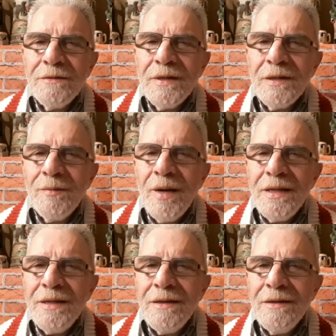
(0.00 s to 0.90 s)
В
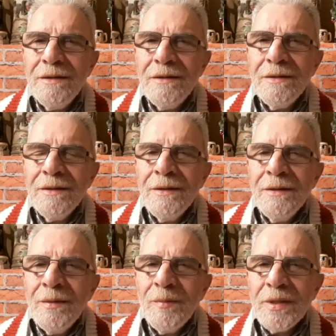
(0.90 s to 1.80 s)
Германии
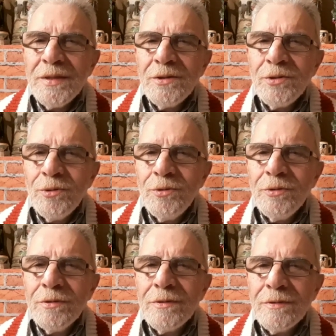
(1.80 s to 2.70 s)

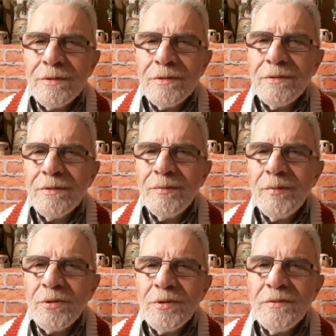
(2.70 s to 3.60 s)
протестуют э,
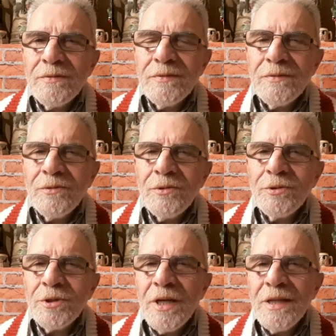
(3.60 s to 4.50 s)
против
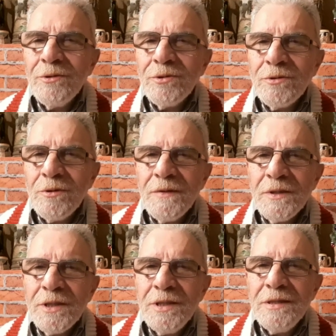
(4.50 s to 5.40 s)
ухудшения
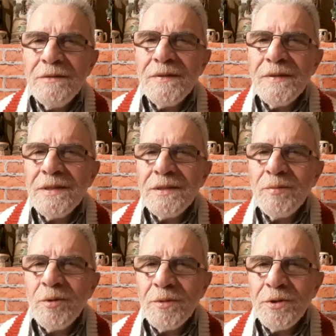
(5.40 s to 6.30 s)
условий жизни в связи с
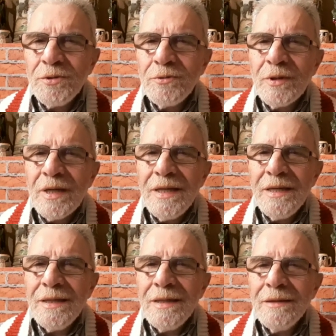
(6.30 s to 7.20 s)
помощью
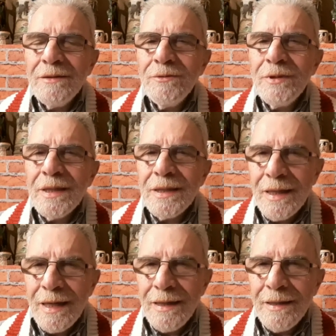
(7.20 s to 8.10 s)
Украине, ну и
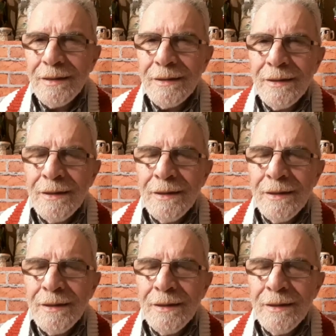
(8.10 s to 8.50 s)
так далее.